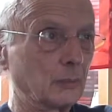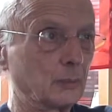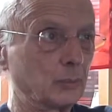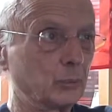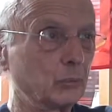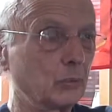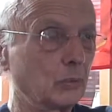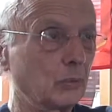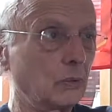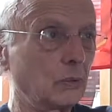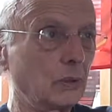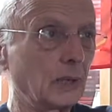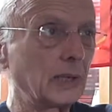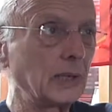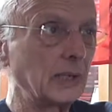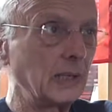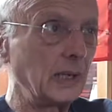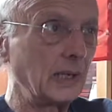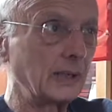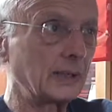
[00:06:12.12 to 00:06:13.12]
pour
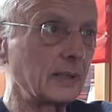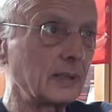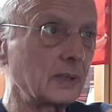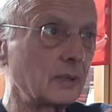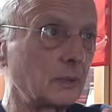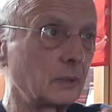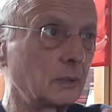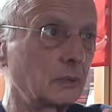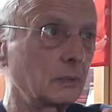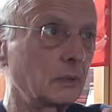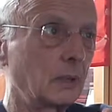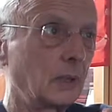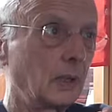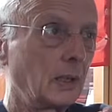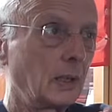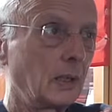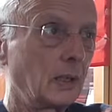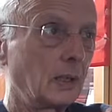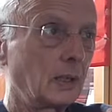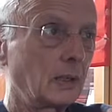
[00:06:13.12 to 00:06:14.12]
régler la question,
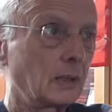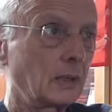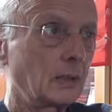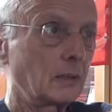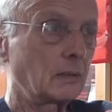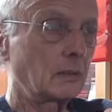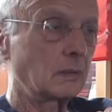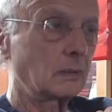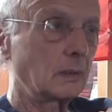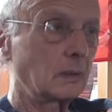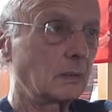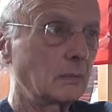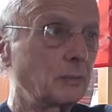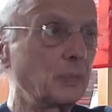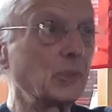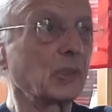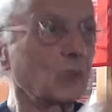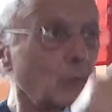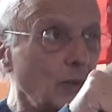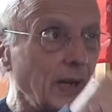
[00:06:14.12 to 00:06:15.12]

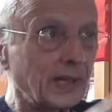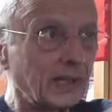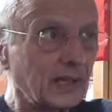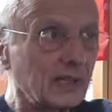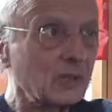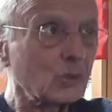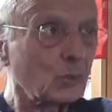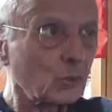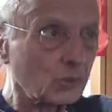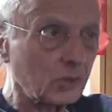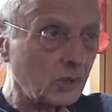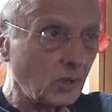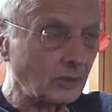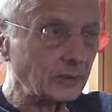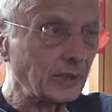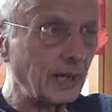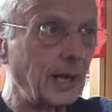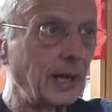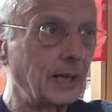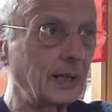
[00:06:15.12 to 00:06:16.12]
puisque la question
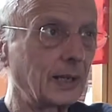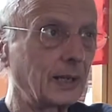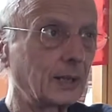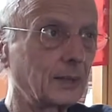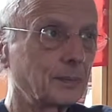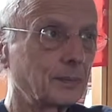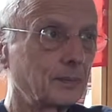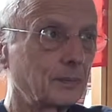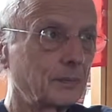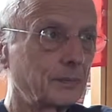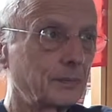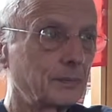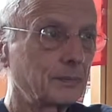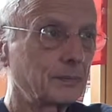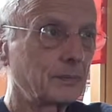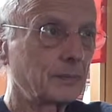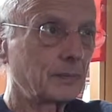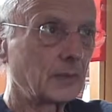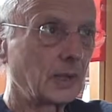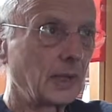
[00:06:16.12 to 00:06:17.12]
centrale,
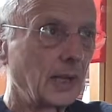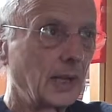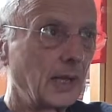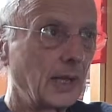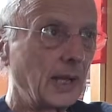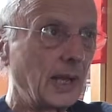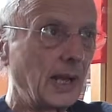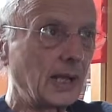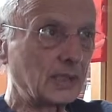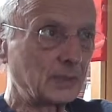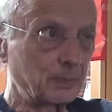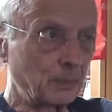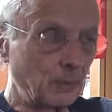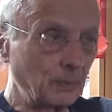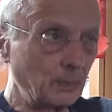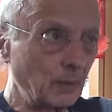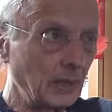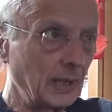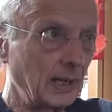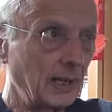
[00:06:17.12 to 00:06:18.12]
à ce
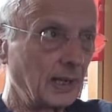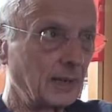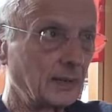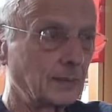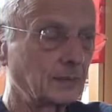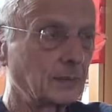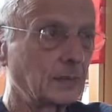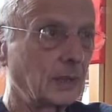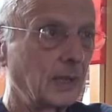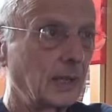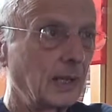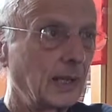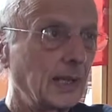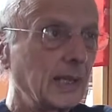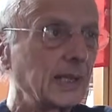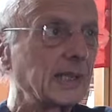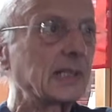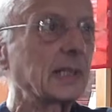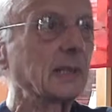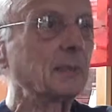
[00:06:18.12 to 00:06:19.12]
moment-là,
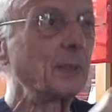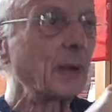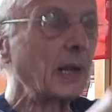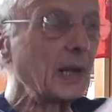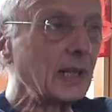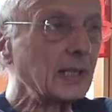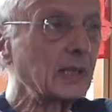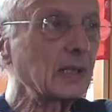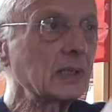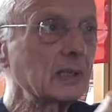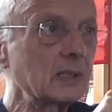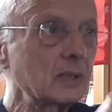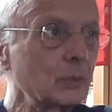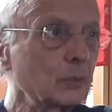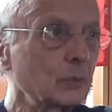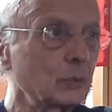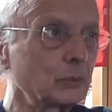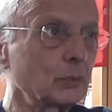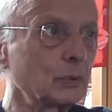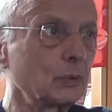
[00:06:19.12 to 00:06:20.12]
c'est pas la
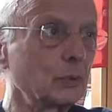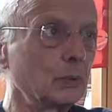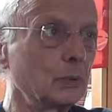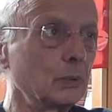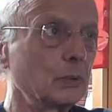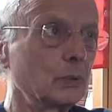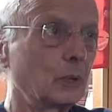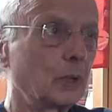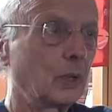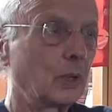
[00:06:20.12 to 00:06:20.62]
question de